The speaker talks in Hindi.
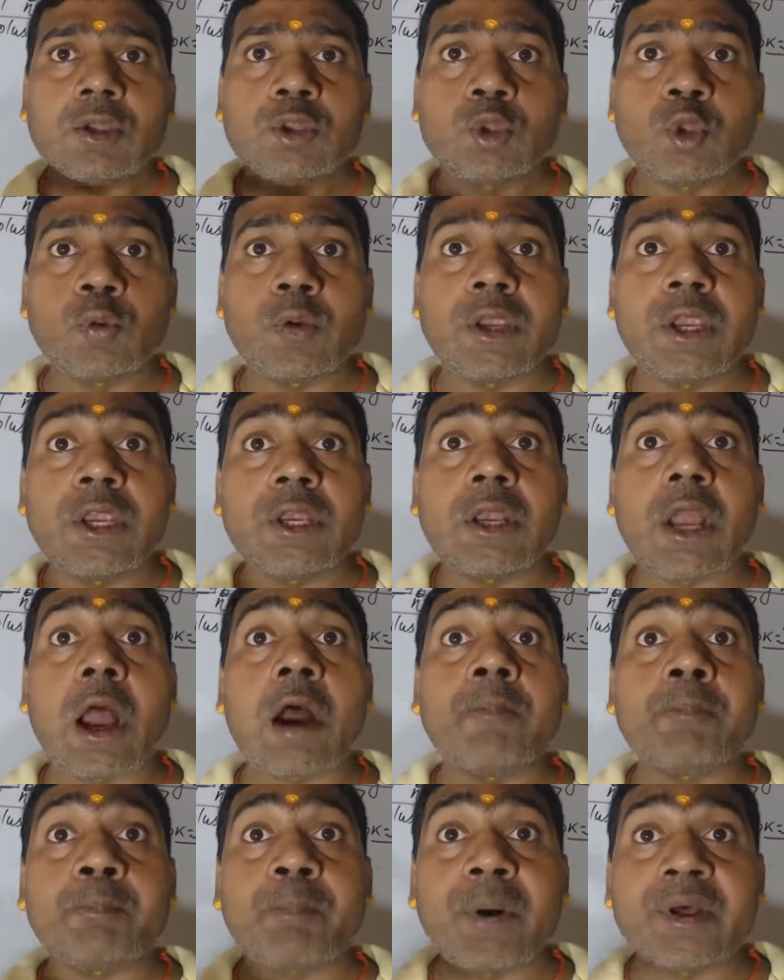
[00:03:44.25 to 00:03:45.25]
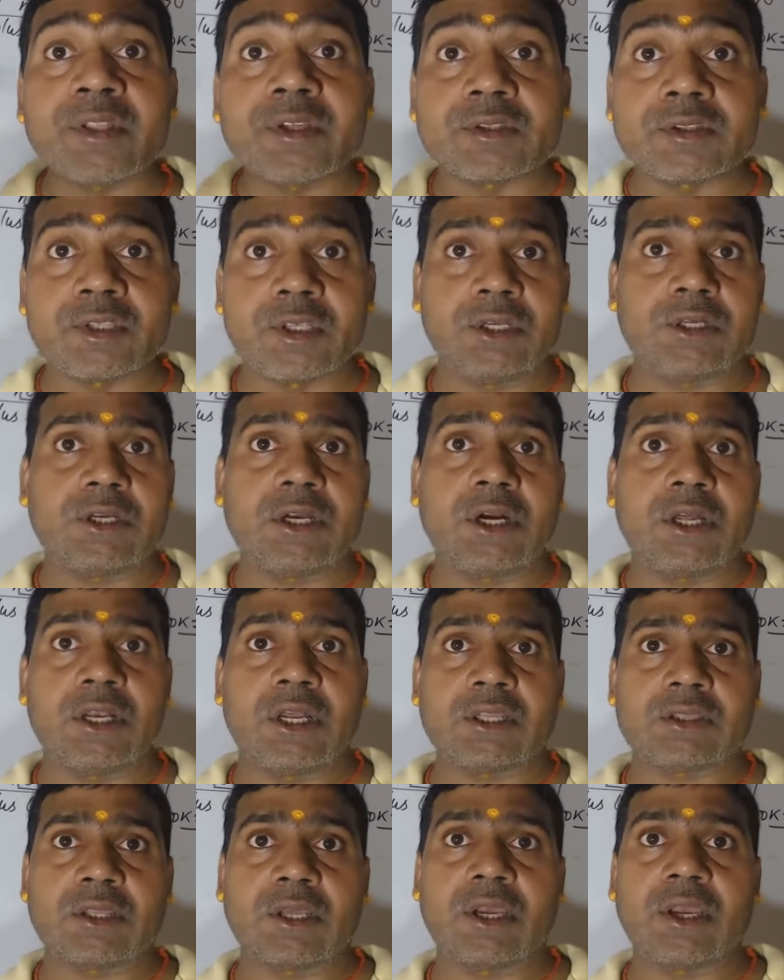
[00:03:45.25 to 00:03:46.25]
द्वि नाम पद्धति
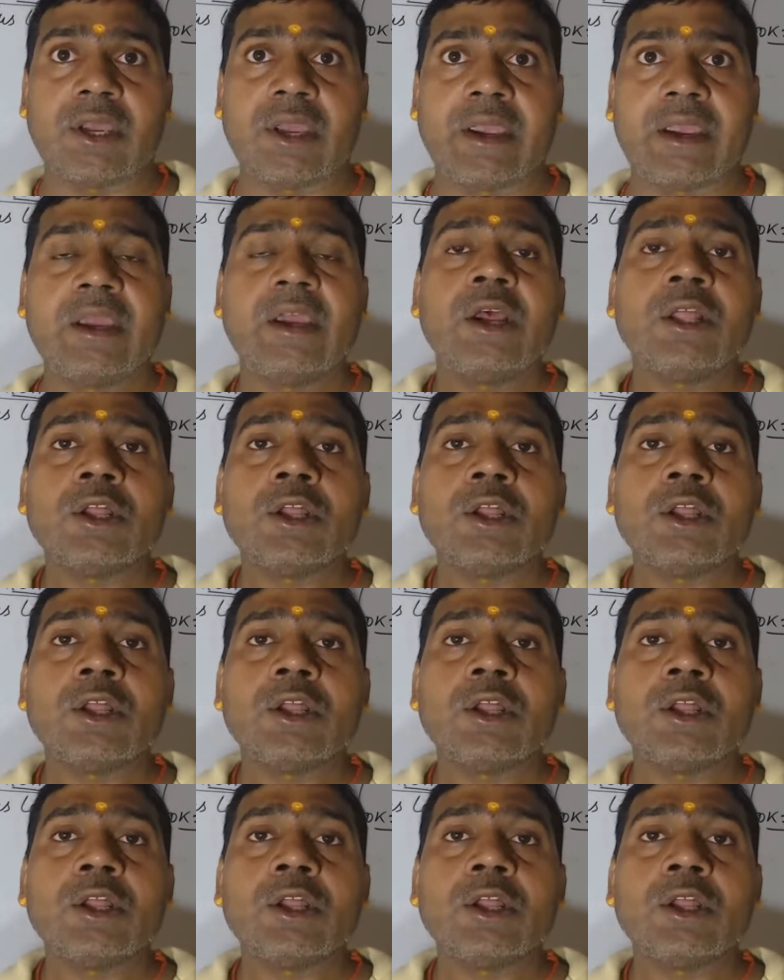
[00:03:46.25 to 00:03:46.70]
कहलाता है